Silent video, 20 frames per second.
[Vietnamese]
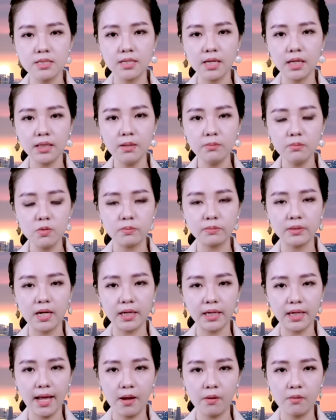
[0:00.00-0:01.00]
sẽ tiếp tục tăng
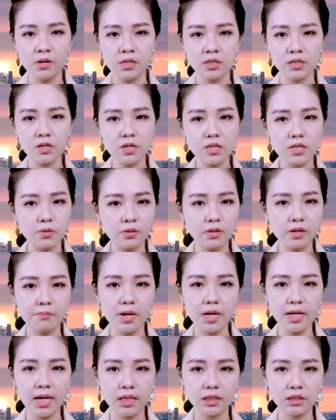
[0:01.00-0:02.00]
cao do nhiều người
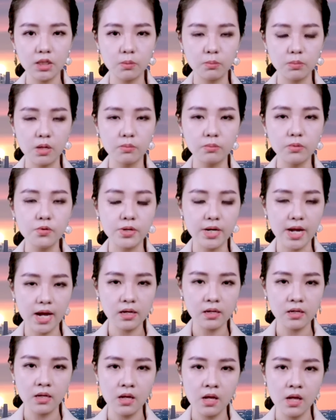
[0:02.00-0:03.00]
mắc kẹt trong đống đổ nát.